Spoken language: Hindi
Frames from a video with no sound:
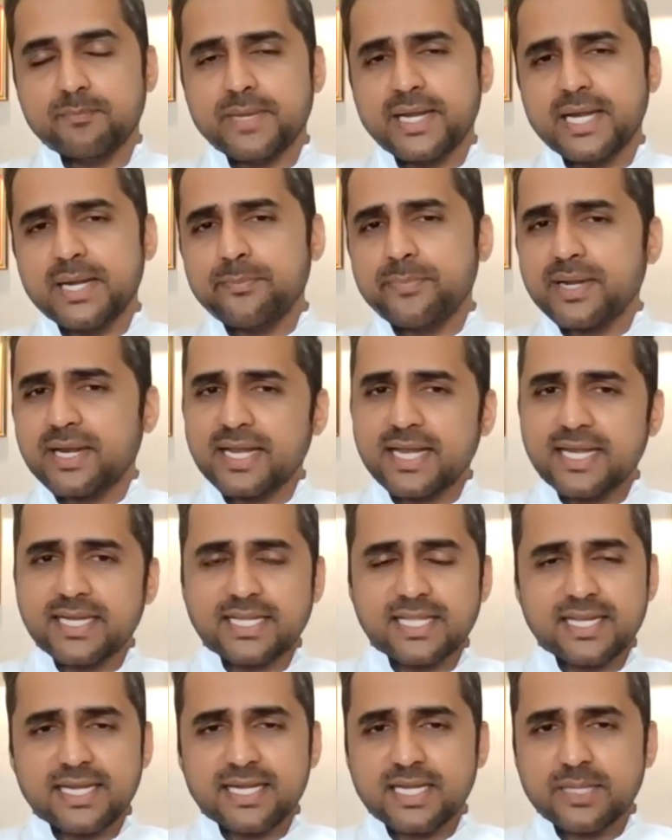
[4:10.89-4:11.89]
बेड पर
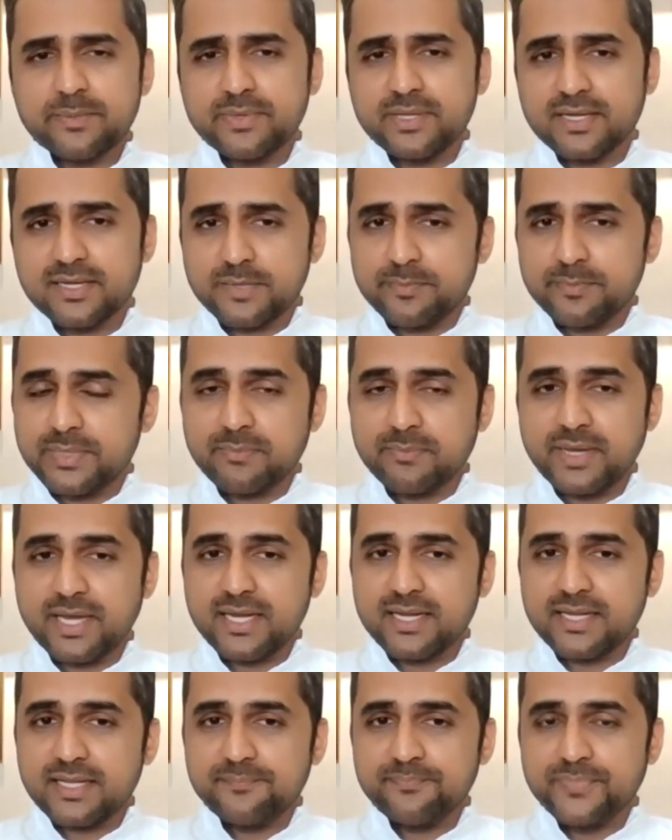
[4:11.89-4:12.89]
लेटे लेटे भी अगर
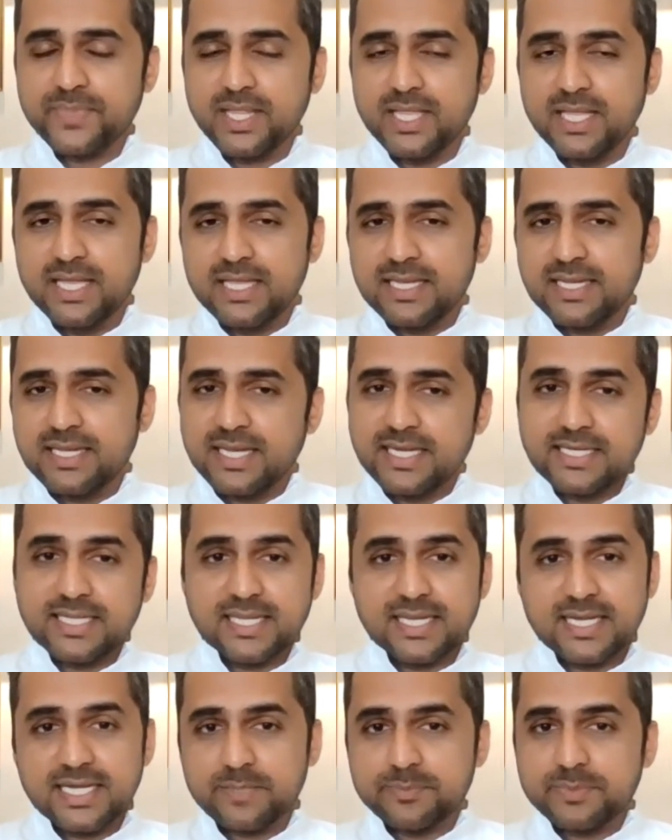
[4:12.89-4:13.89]
बीमार है
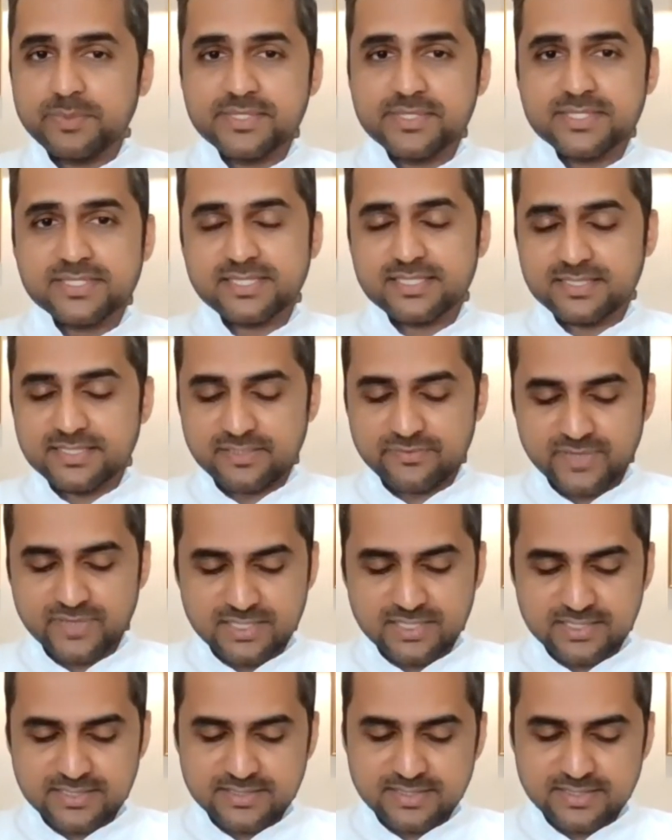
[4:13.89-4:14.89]
लेटे लेटे भी मनसा सेवा
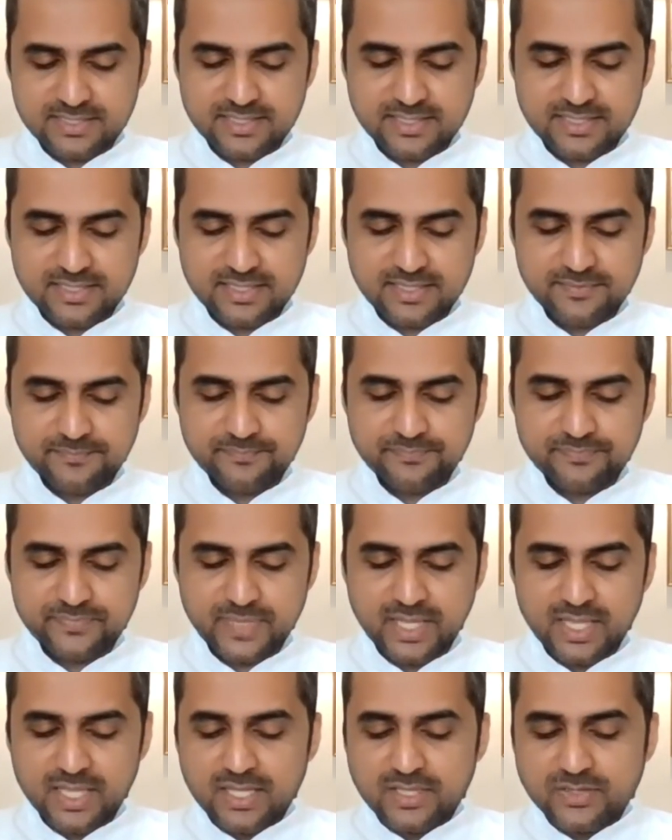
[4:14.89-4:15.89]
कर सकते हैं
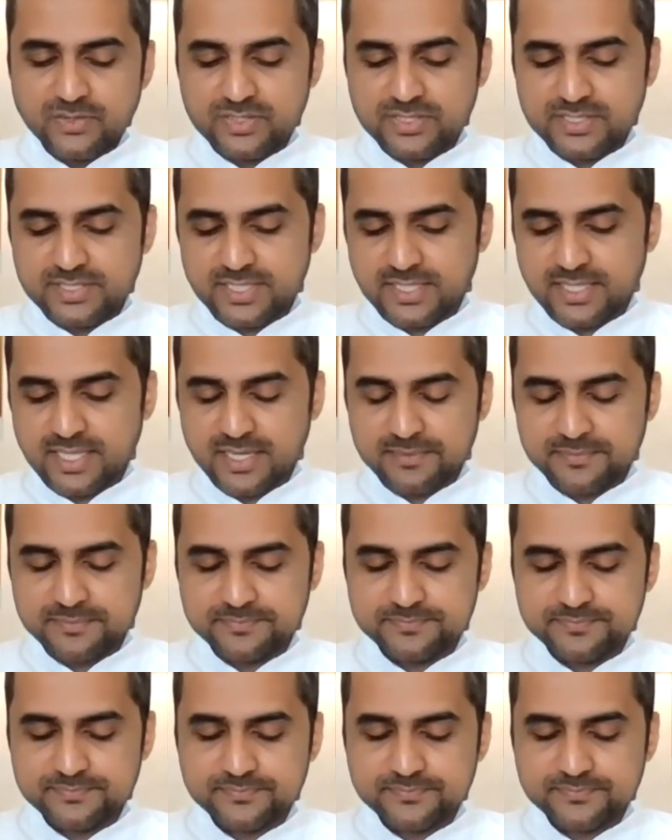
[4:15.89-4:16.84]
तो सदा